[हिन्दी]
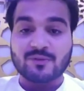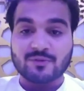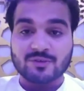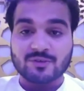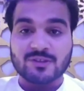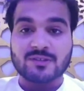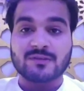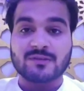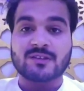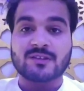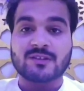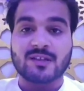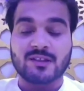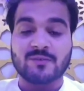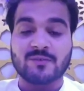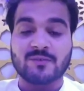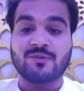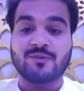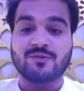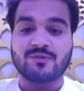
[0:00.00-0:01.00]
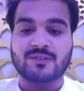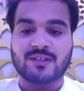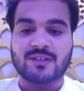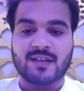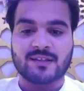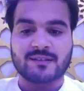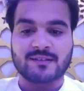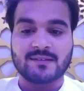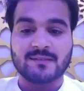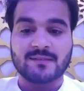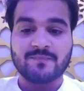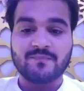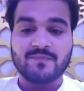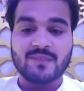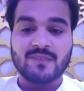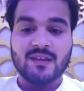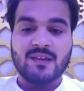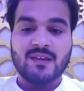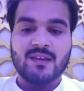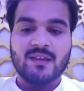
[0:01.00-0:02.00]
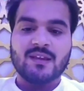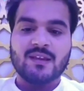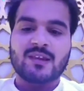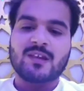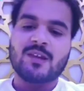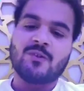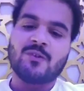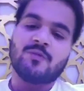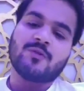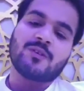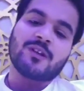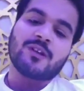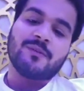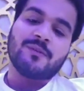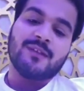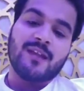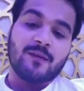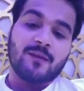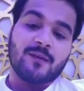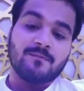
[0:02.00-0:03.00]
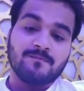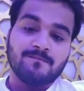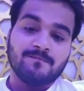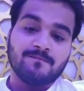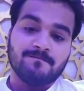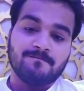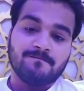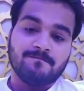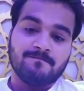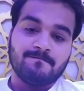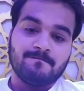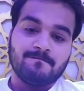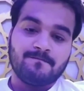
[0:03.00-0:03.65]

आपन कुछ चंद व्यूज खातिर केहू के भी नाम